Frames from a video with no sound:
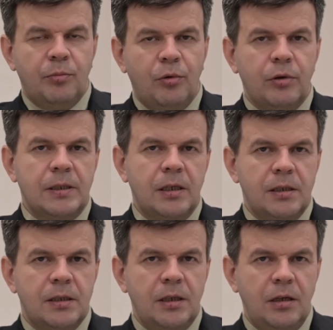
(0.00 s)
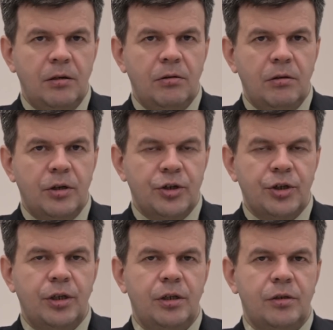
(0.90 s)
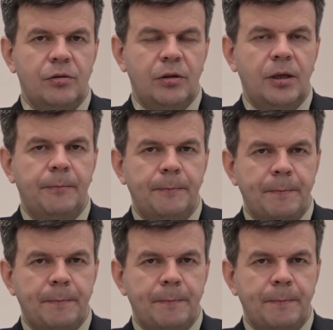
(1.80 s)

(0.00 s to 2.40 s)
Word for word: по разъяснению решения суда.